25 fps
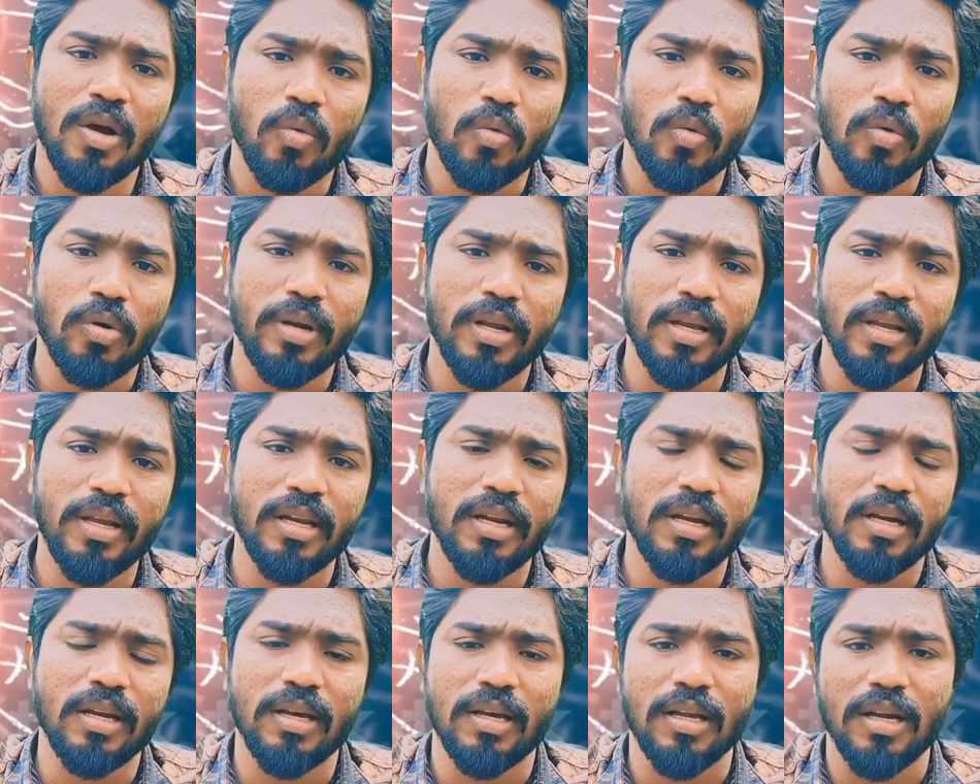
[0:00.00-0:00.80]
ஒரு
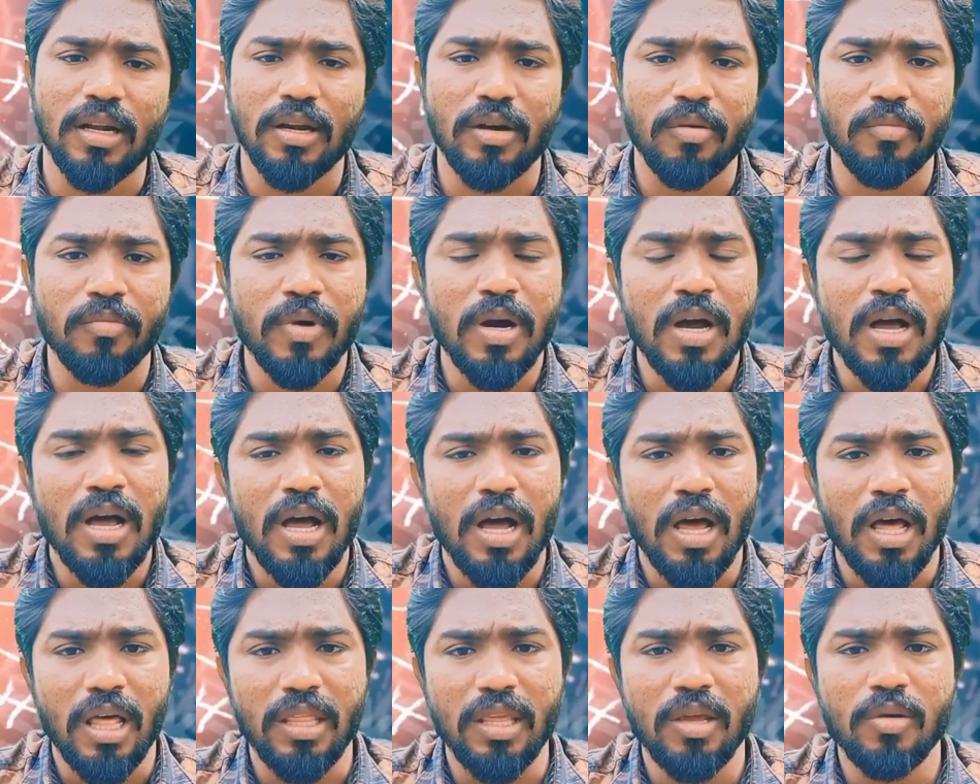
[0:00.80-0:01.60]
இருள் கிரகம்
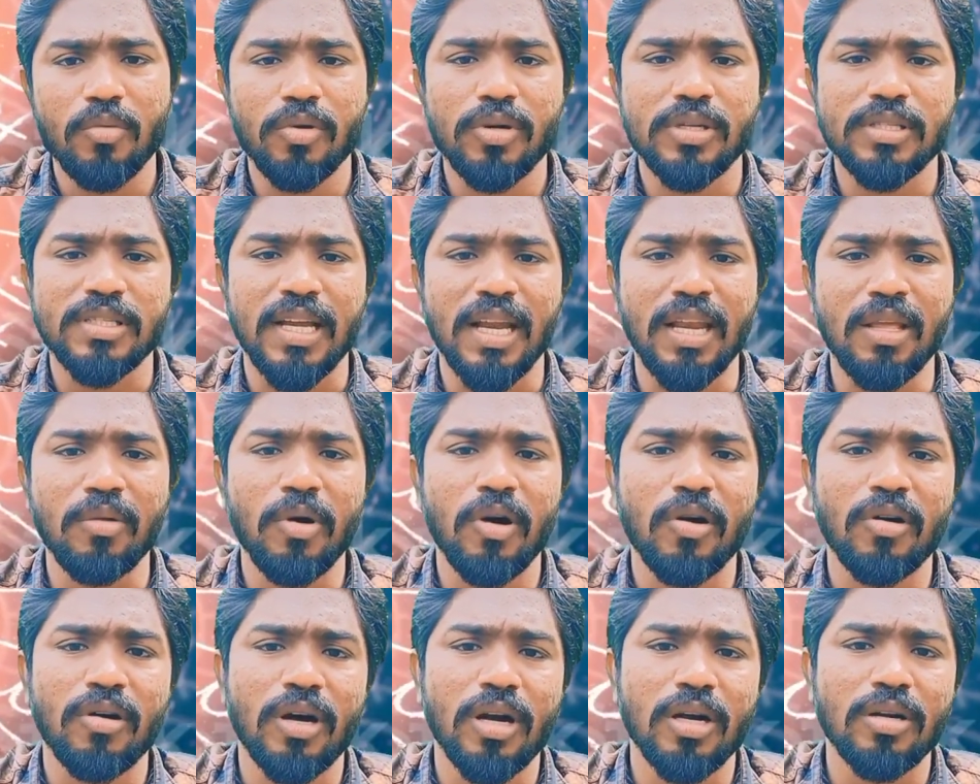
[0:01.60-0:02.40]
அதேபோல் சனி
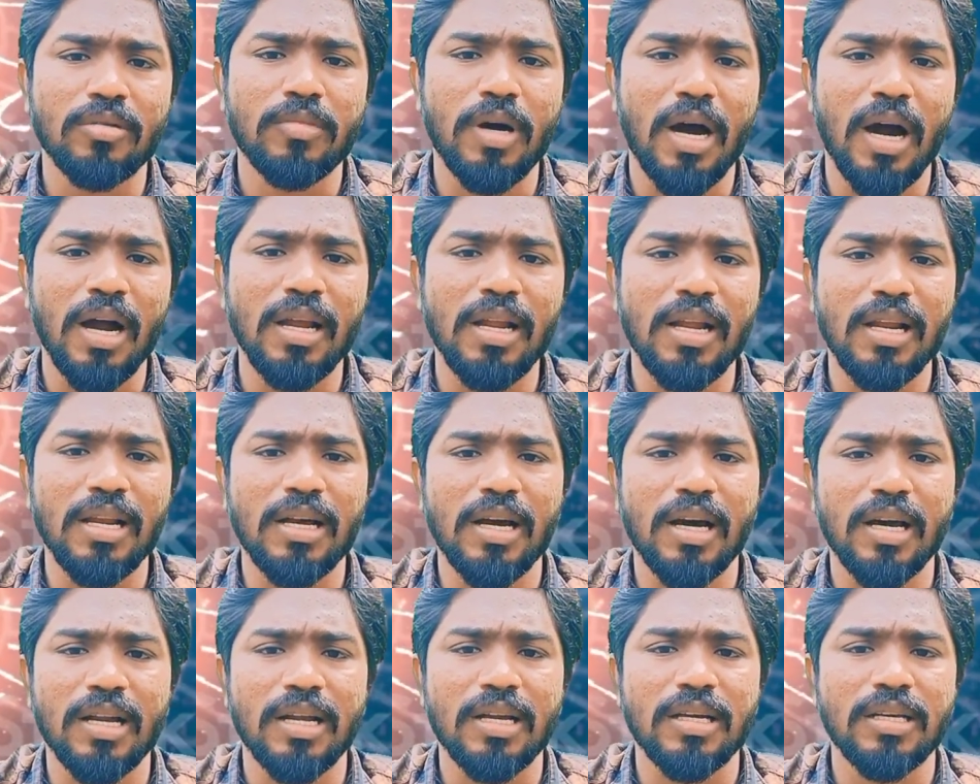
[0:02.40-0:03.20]
பகவானும் ஆயுள்
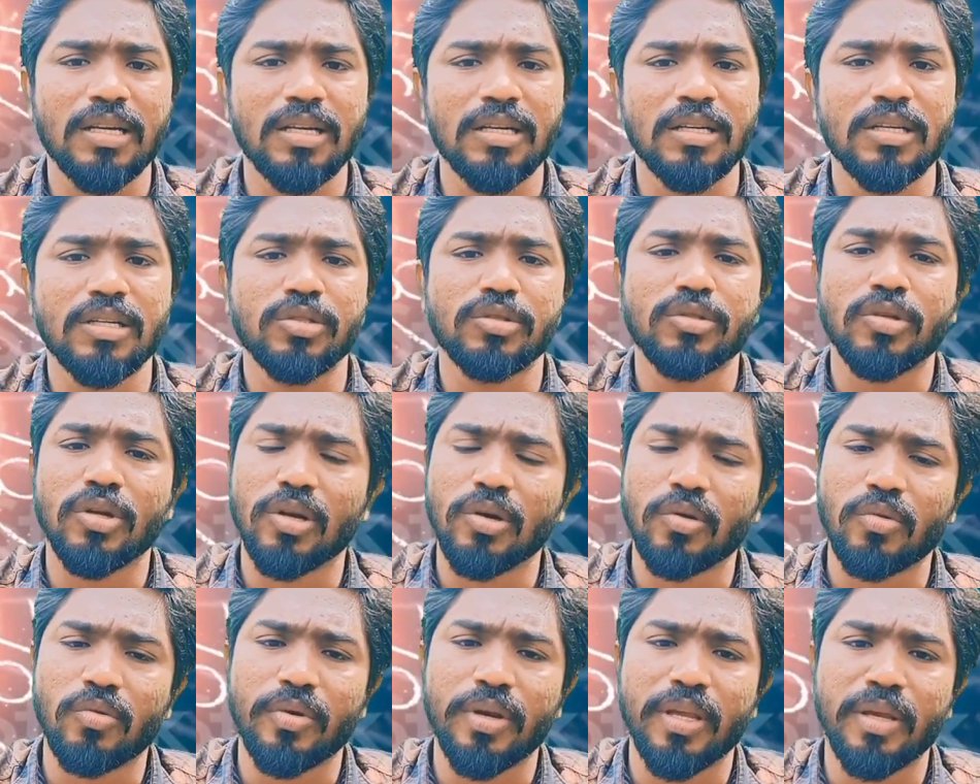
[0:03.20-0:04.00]
காரகர் என்று
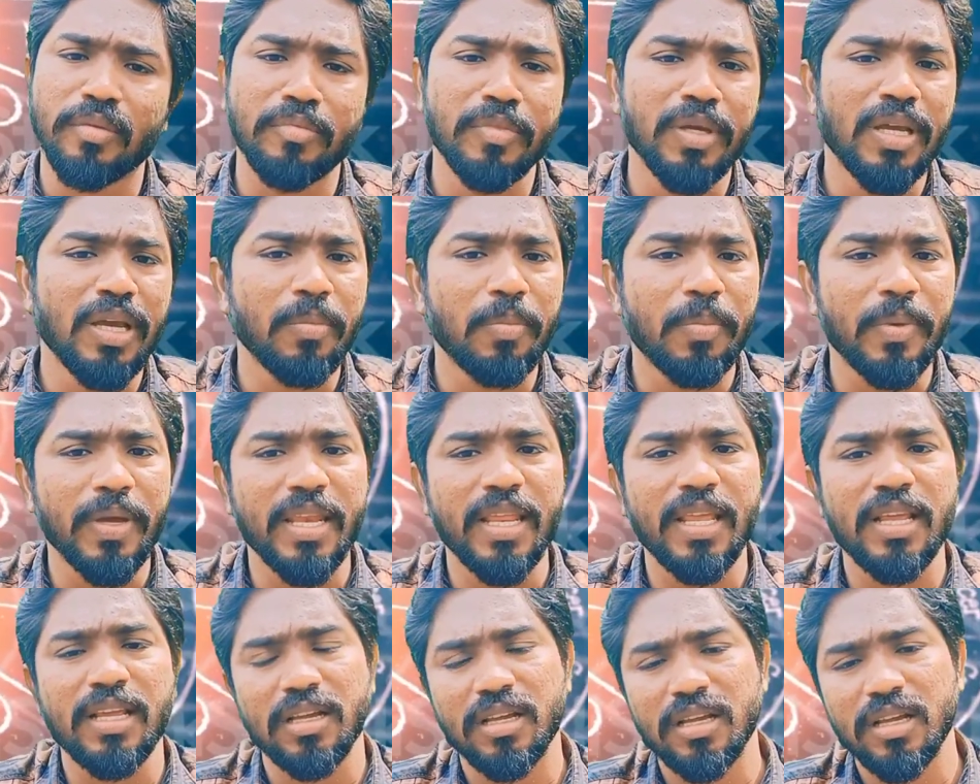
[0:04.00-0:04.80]
சொல்லக்கூடிய
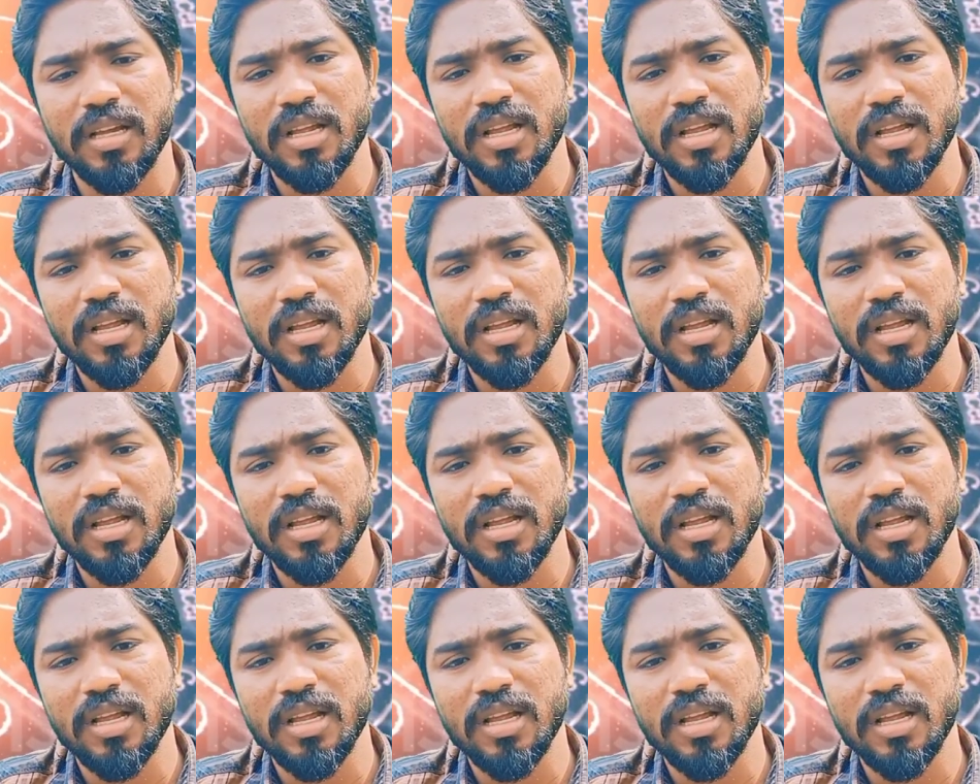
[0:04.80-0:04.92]
மிகப்பெரிய